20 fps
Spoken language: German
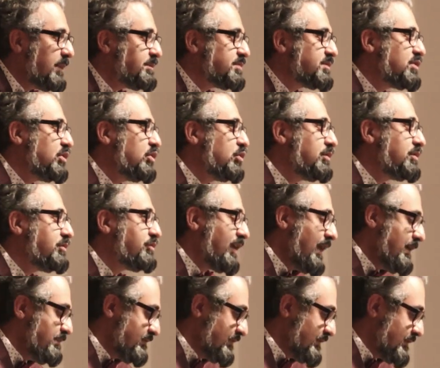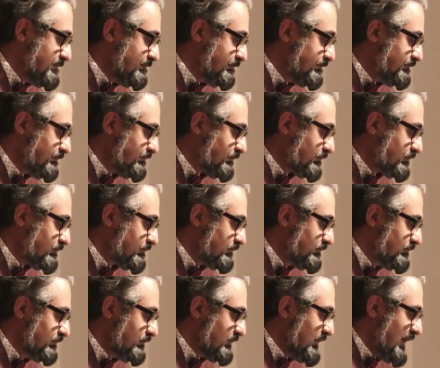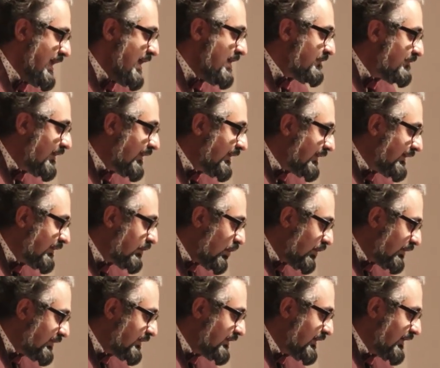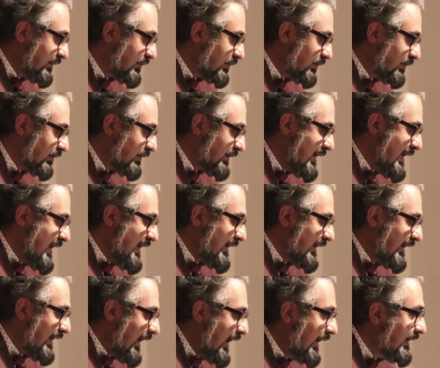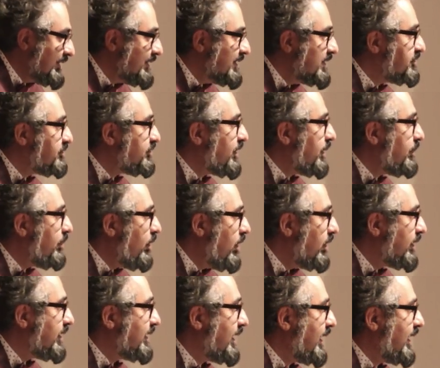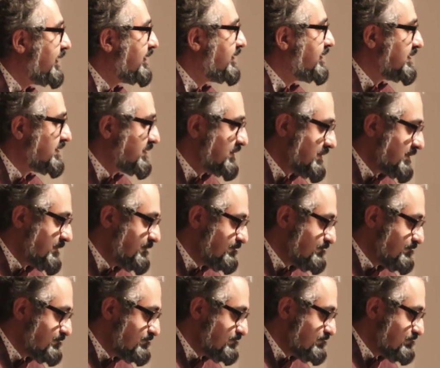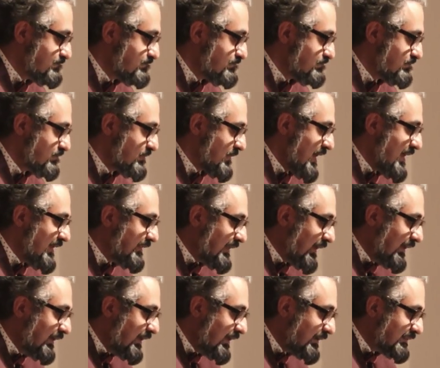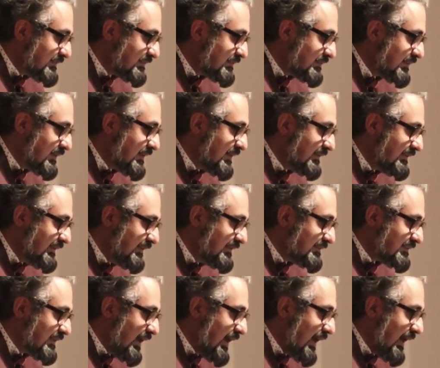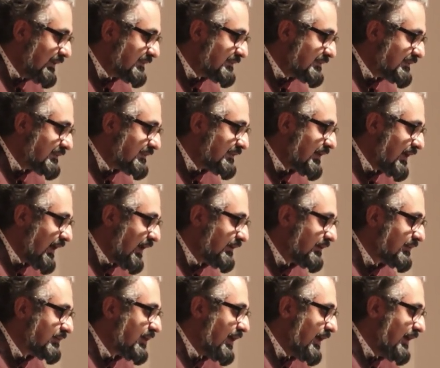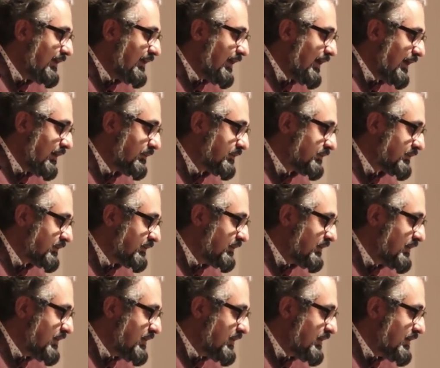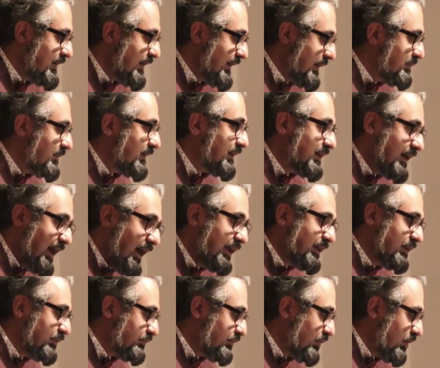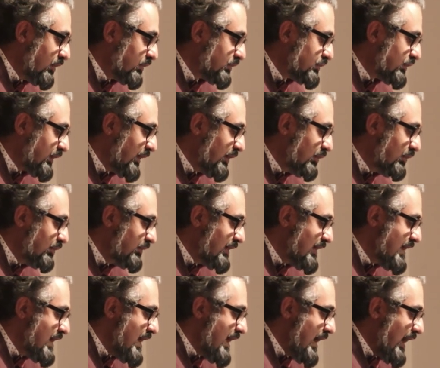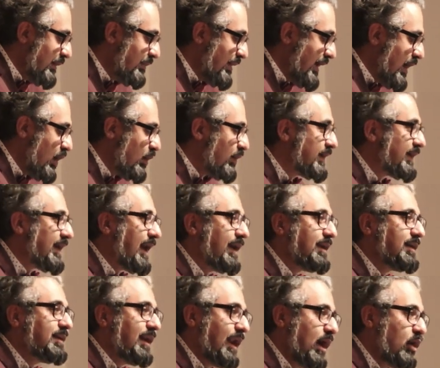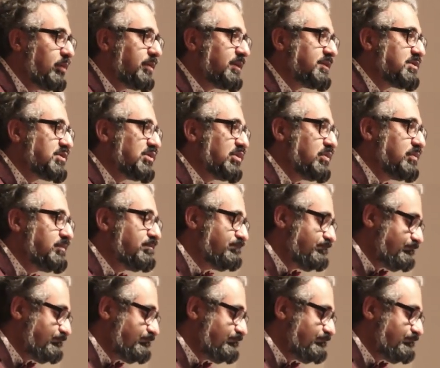absolut fremd. Wenn Gott jedoch reine Verborgenheit ist, dann lässt diese Einsicht keine Teilhabe, eben keine Vorstellung, aber auch kein Glaube zu.